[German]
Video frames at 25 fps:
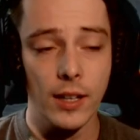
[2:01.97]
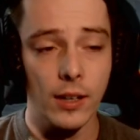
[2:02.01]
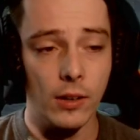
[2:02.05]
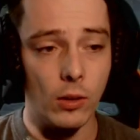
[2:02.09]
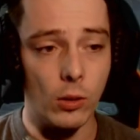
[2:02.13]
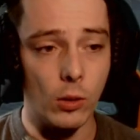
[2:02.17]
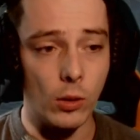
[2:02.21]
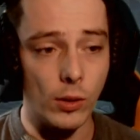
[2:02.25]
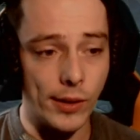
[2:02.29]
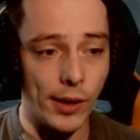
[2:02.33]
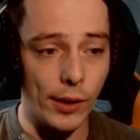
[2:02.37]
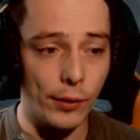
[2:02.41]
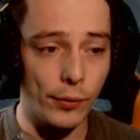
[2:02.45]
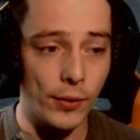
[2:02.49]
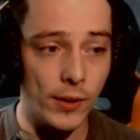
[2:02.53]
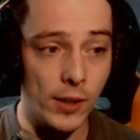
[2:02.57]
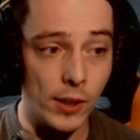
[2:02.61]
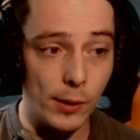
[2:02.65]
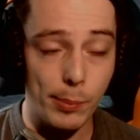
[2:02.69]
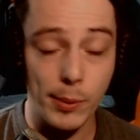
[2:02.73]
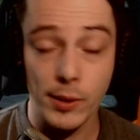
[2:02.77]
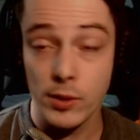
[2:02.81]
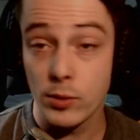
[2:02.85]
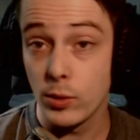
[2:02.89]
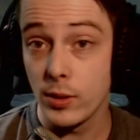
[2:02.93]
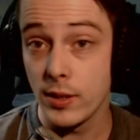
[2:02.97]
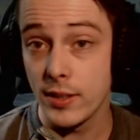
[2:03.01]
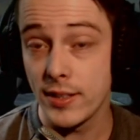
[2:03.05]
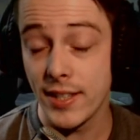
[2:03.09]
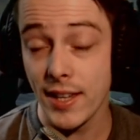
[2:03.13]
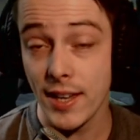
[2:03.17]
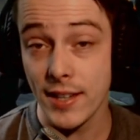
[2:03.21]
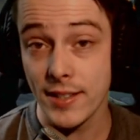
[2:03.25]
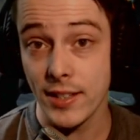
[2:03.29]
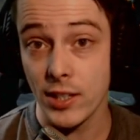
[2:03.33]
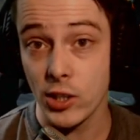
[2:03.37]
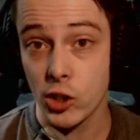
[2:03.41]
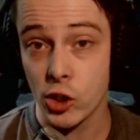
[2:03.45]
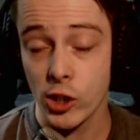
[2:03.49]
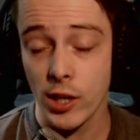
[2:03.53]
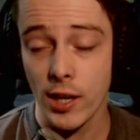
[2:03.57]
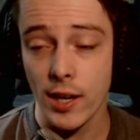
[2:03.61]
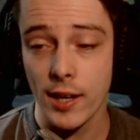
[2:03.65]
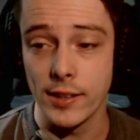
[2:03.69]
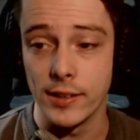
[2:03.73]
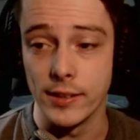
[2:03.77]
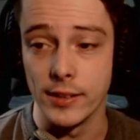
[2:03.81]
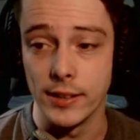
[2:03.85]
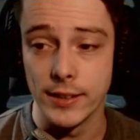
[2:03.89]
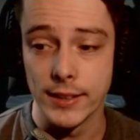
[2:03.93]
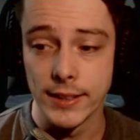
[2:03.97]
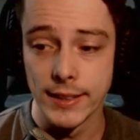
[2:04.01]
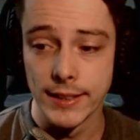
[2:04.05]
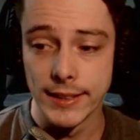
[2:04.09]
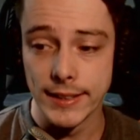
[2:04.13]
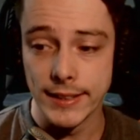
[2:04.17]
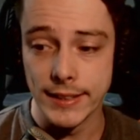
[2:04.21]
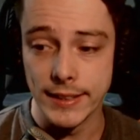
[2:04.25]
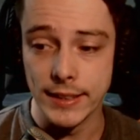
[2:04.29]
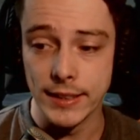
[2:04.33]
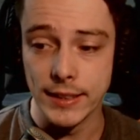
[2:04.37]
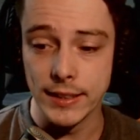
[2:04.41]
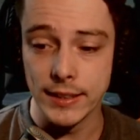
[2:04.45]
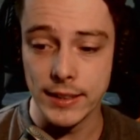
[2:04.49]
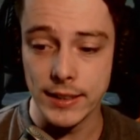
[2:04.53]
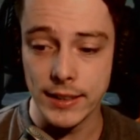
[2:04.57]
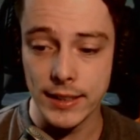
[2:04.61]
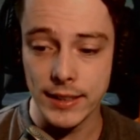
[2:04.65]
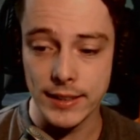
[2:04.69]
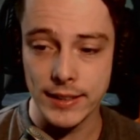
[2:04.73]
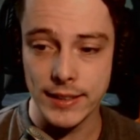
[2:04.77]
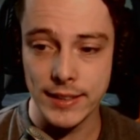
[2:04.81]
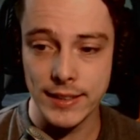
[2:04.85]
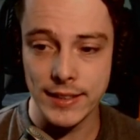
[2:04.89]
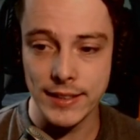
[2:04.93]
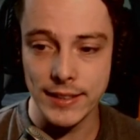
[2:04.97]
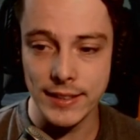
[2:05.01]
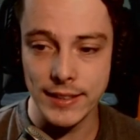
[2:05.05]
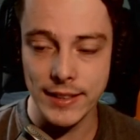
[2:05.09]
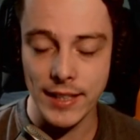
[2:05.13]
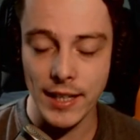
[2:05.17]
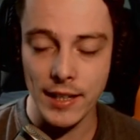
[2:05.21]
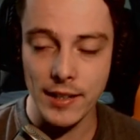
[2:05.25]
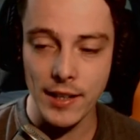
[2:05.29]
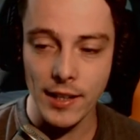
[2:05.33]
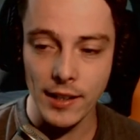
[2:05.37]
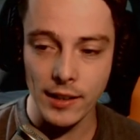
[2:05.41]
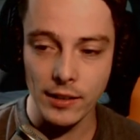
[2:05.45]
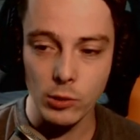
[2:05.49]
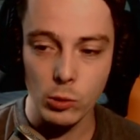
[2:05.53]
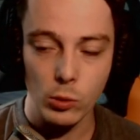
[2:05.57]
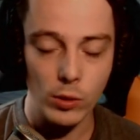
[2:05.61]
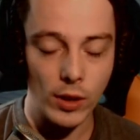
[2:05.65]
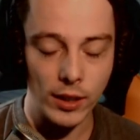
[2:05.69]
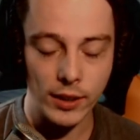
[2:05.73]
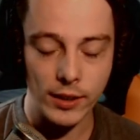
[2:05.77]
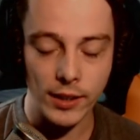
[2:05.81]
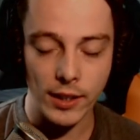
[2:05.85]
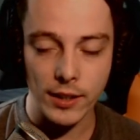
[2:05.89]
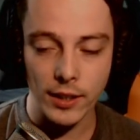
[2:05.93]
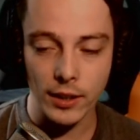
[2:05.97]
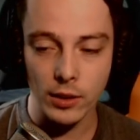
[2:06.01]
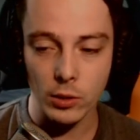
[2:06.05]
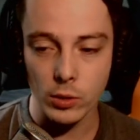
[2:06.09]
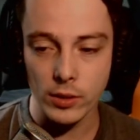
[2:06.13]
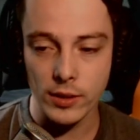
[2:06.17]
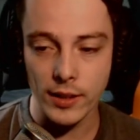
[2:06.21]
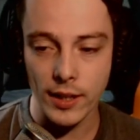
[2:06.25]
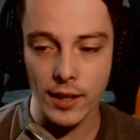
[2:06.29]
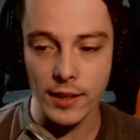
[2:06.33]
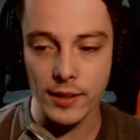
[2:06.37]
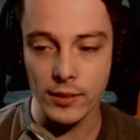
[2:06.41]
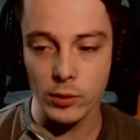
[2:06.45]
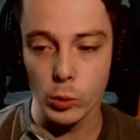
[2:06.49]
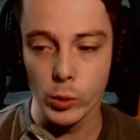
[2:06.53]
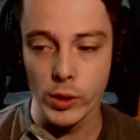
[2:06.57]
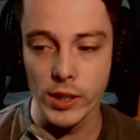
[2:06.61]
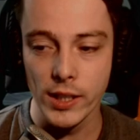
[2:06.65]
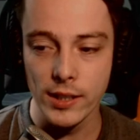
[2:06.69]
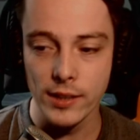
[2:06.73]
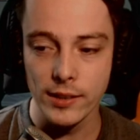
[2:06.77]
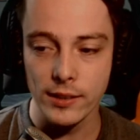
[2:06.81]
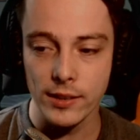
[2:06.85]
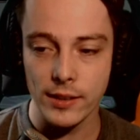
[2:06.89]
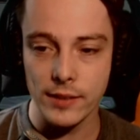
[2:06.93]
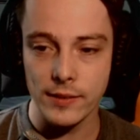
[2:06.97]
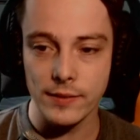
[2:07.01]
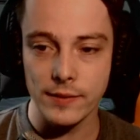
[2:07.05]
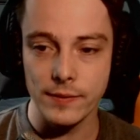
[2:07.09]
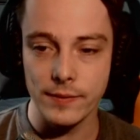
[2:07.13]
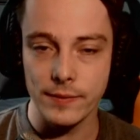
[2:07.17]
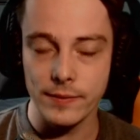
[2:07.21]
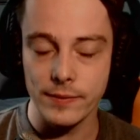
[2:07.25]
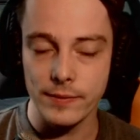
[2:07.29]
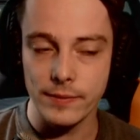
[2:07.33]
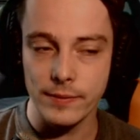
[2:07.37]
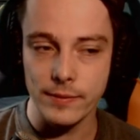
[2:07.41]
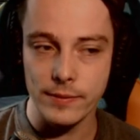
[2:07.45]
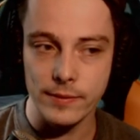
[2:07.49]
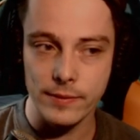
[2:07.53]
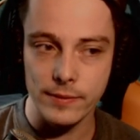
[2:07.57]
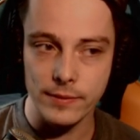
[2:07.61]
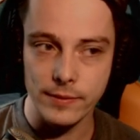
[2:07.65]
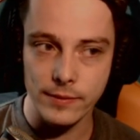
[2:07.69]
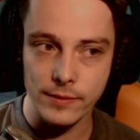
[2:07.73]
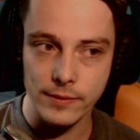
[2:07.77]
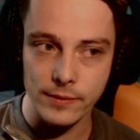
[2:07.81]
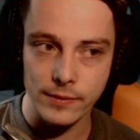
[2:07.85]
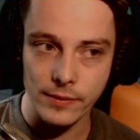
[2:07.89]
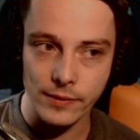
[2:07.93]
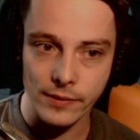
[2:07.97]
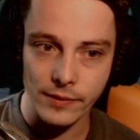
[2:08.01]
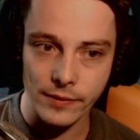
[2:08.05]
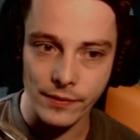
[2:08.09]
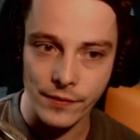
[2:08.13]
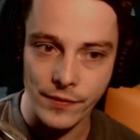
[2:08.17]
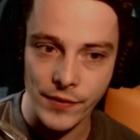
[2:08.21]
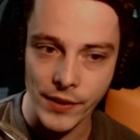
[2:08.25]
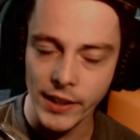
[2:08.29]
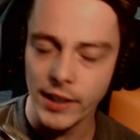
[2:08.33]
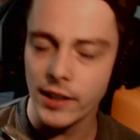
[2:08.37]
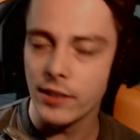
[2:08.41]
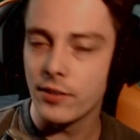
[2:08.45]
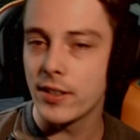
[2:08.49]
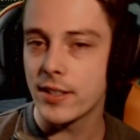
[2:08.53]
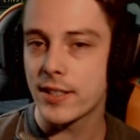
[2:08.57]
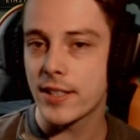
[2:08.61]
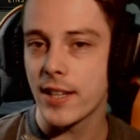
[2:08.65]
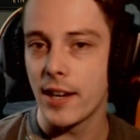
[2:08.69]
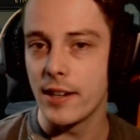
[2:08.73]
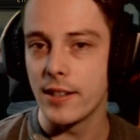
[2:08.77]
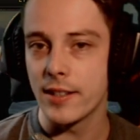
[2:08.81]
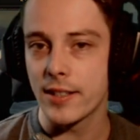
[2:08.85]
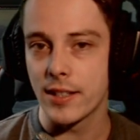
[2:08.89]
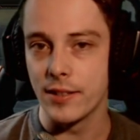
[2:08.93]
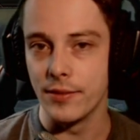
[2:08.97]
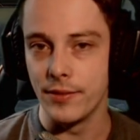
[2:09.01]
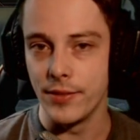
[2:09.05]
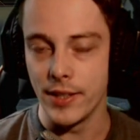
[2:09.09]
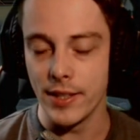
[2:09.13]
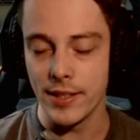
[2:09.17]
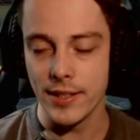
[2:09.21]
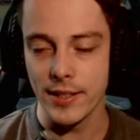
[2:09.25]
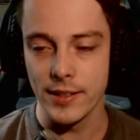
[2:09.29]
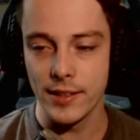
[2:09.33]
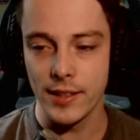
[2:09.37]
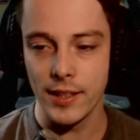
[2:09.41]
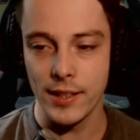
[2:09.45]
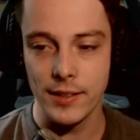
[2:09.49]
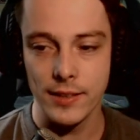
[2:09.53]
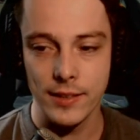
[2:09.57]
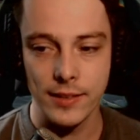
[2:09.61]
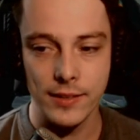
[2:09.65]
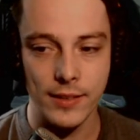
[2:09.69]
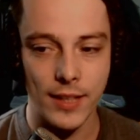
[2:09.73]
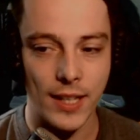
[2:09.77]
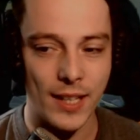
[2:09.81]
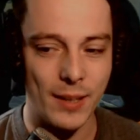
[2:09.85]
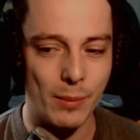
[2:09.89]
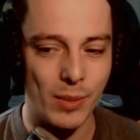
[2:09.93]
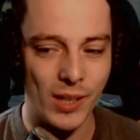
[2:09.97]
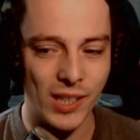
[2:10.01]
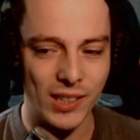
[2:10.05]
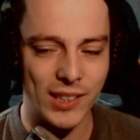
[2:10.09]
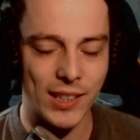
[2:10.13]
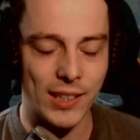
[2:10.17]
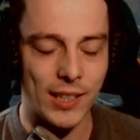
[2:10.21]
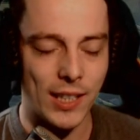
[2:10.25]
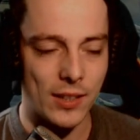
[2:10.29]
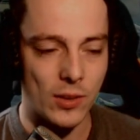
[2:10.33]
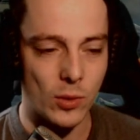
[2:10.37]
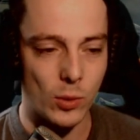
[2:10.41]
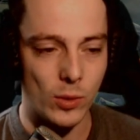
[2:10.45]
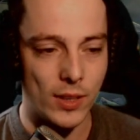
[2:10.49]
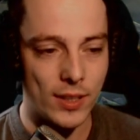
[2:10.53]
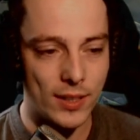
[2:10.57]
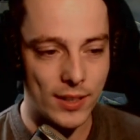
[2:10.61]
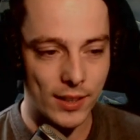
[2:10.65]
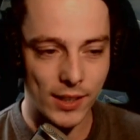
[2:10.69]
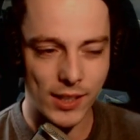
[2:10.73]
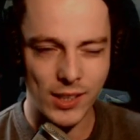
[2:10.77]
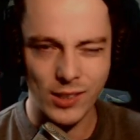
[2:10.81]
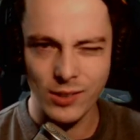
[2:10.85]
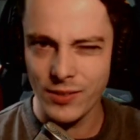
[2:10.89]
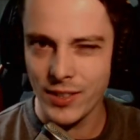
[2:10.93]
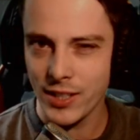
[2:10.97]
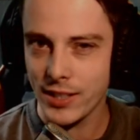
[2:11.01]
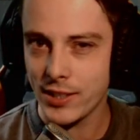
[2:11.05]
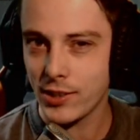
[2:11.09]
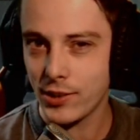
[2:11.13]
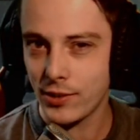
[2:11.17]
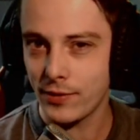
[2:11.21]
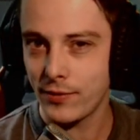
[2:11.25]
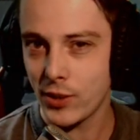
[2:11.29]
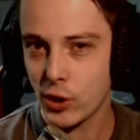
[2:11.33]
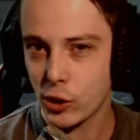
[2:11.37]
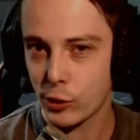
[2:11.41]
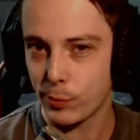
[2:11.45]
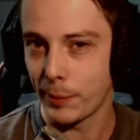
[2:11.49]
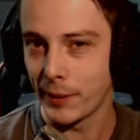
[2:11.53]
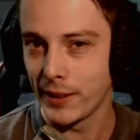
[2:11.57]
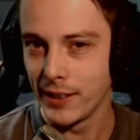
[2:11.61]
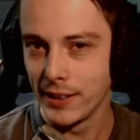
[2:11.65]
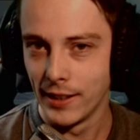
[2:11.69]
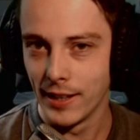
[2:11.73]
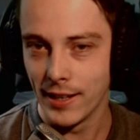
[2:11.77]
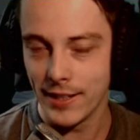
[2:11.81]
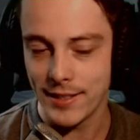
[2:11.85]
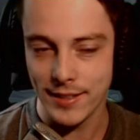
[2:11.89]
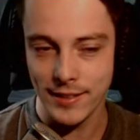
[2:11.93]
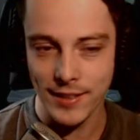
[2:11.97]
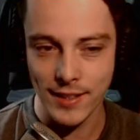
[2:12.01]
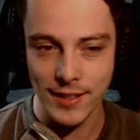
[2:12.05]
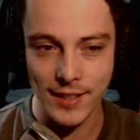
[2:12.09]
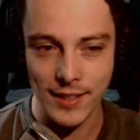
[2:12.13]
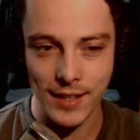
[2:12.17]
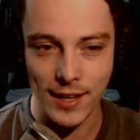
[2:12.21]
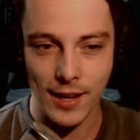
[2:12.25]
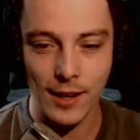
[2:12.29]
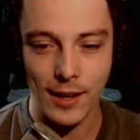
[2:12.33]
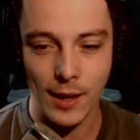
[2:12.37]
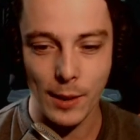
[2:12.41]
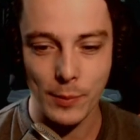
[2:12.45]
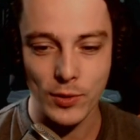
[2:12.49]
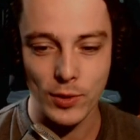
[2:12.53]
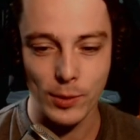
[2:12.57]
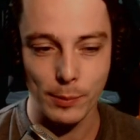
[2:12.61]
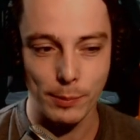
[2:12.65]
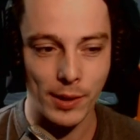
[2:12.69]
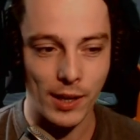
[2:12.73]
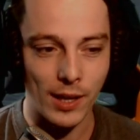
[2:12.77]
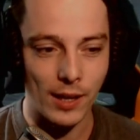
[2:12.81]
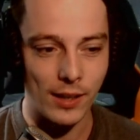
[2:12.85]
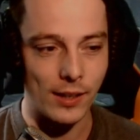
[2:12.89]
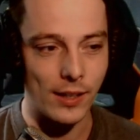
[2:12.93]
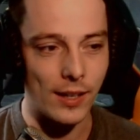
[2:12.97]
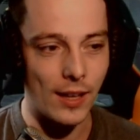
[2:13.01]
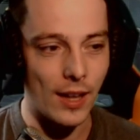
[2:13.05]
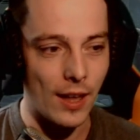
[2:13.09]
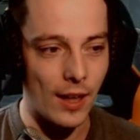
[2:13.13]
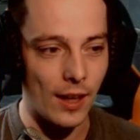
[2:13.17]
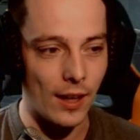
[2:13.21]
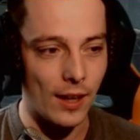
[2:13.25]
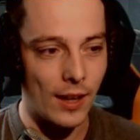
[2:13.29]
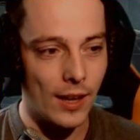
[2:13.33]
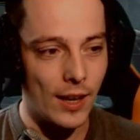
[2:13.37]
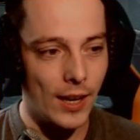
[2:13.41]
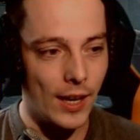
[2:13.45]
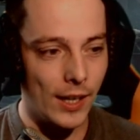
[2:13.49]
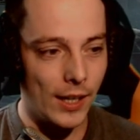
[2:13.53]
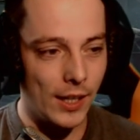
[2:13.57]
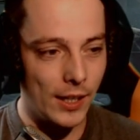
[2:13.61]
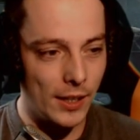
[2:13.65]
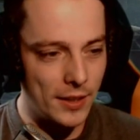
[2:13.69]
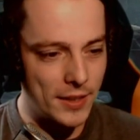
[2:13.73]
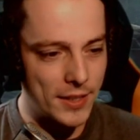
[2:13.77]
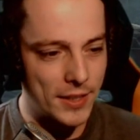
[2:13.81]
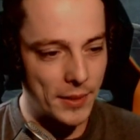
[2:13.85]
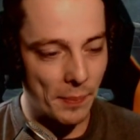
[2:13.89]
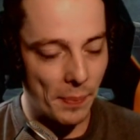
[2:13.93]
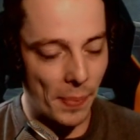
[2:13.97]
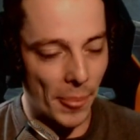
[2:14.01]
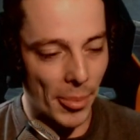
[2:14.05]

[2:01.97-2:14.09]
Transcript: Und das finde ich persönlich sehr, sehr schade. Ne? Der, der Necro, ach der Necro, der Druide wäre was Geiles gewesen, denn äh, Blizzard hat so in diese Richtung was, was springen lassen. Ne? Da gab es so ein paar äh, Hints.